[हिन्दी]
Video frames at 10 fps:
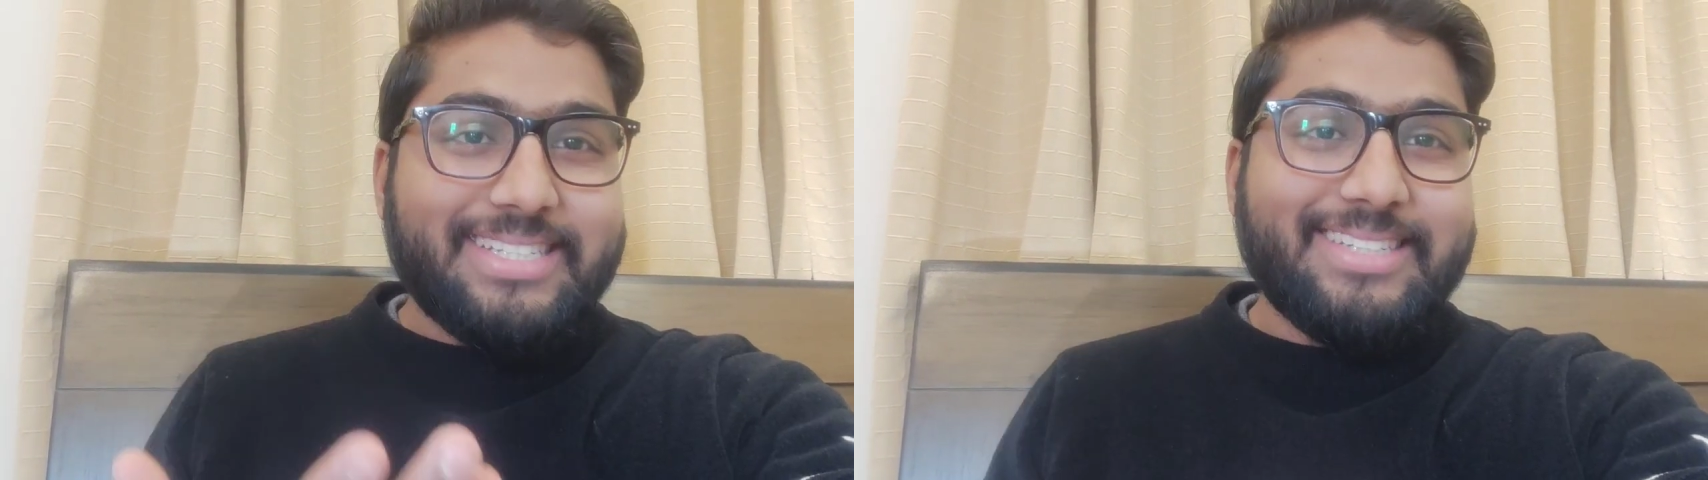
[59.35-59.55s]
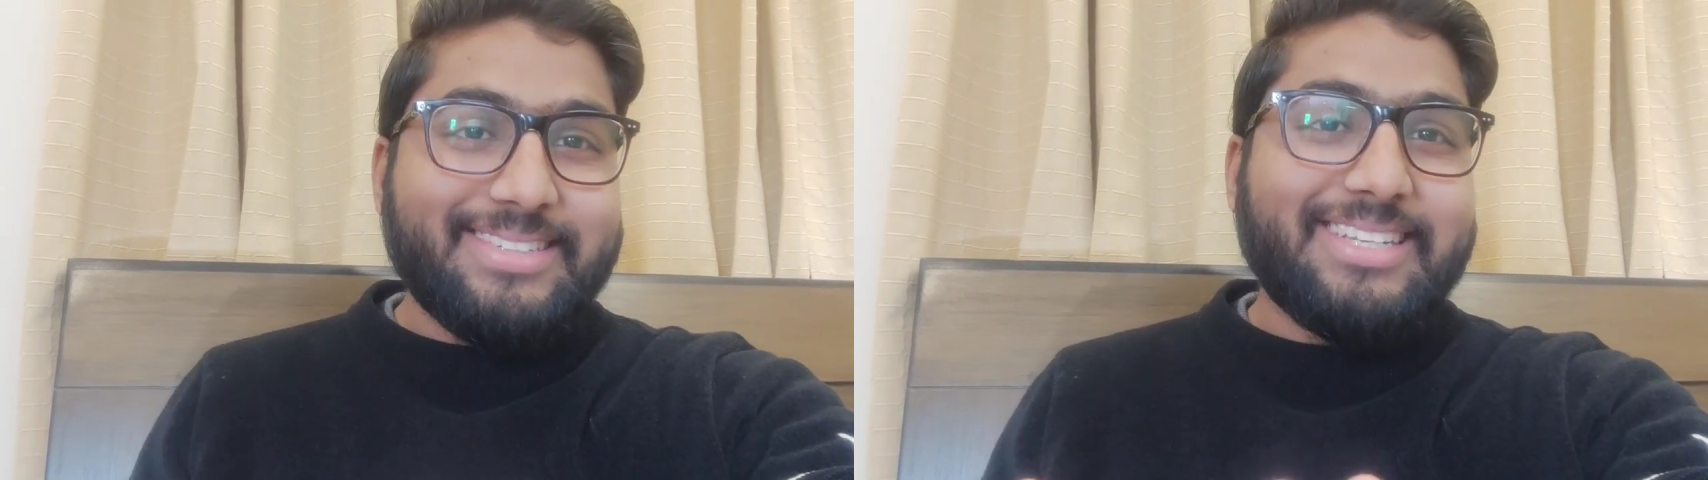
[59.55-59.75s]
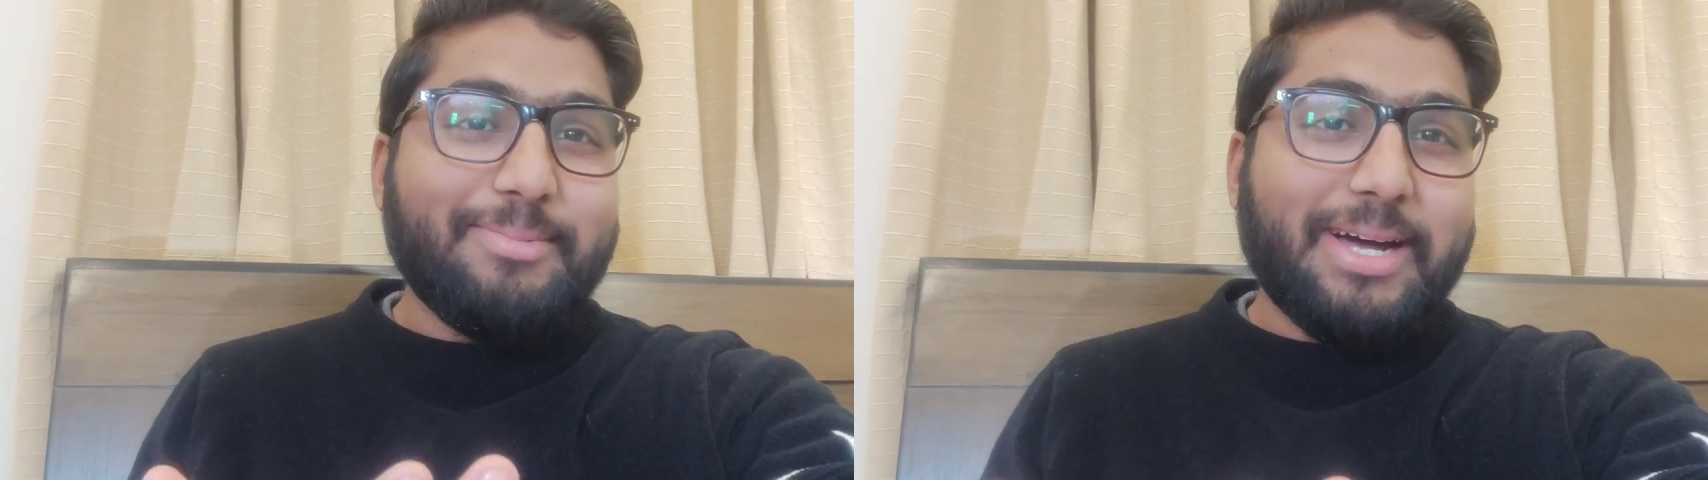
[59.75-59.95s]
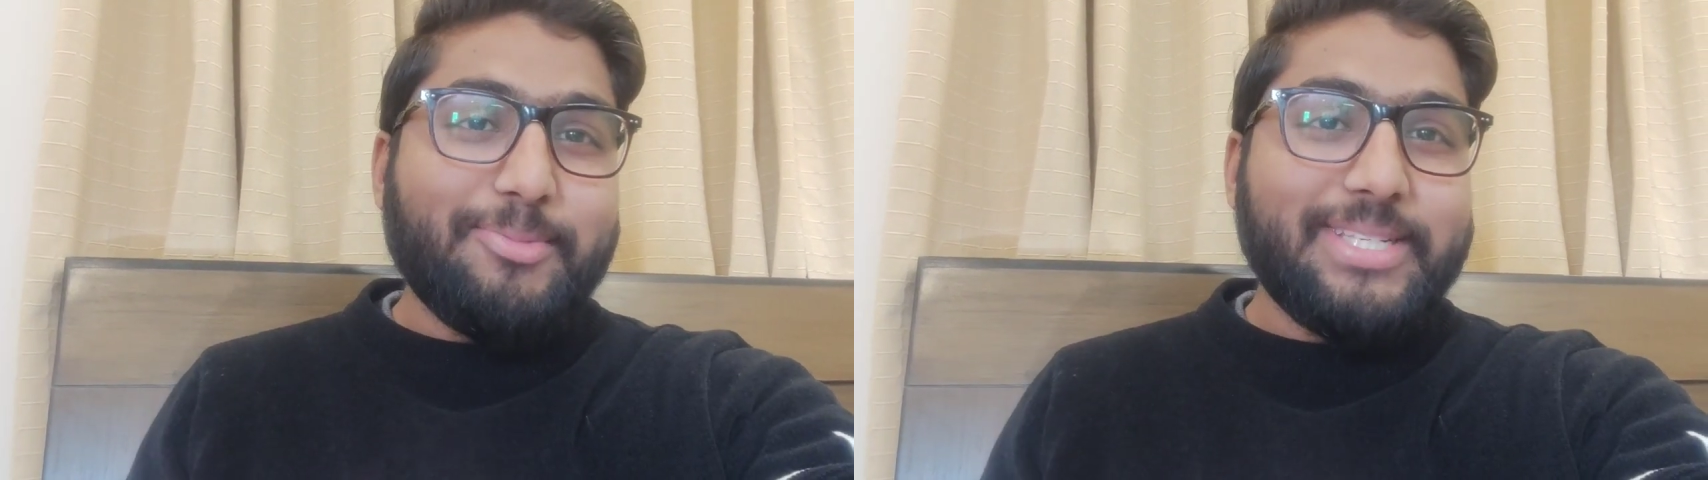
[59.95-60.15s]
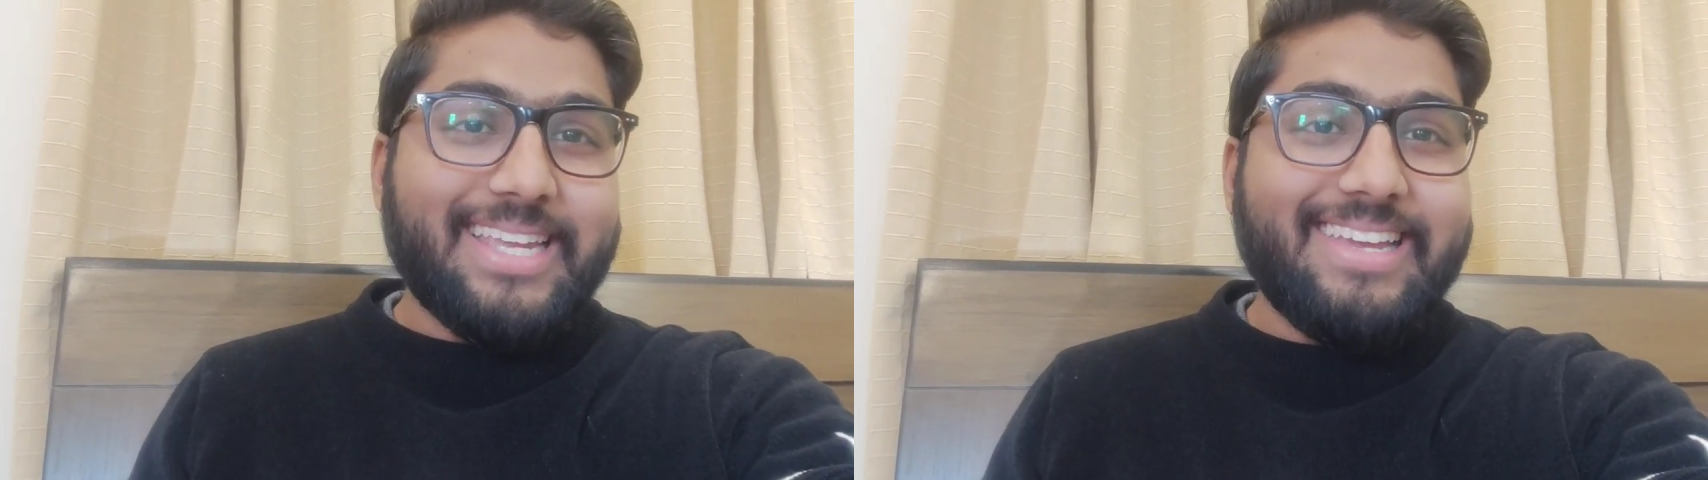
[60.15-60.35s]
वैसे उनकी
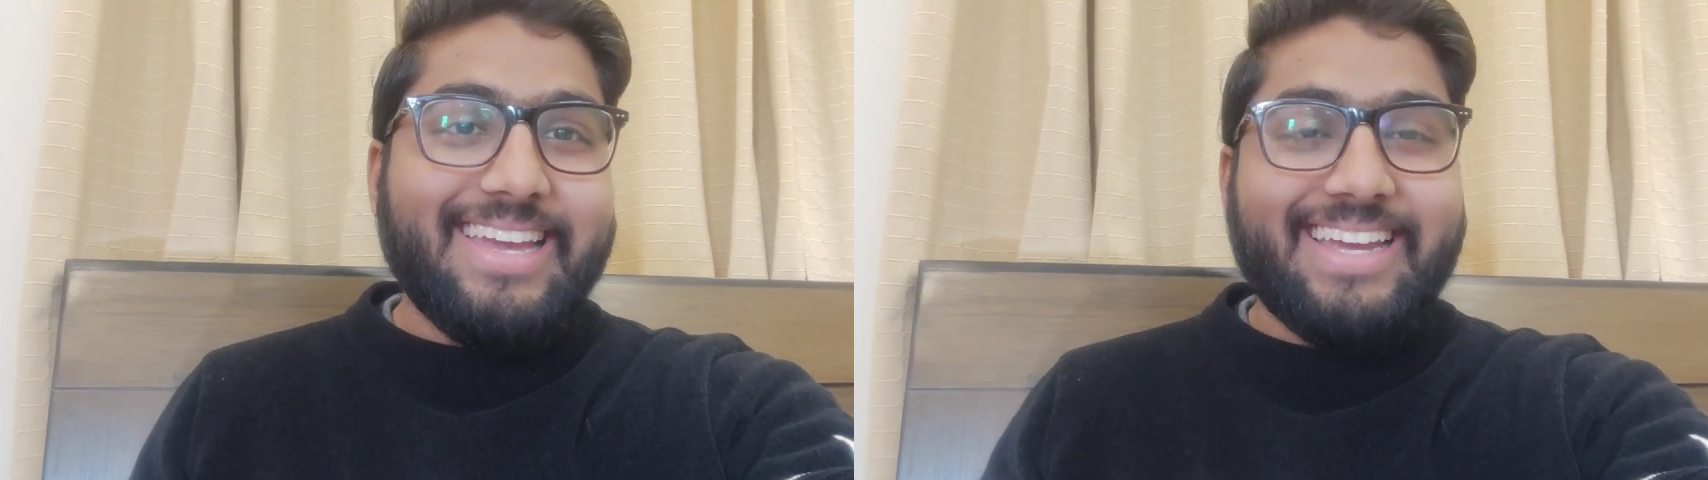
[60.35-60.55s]
बात भी सही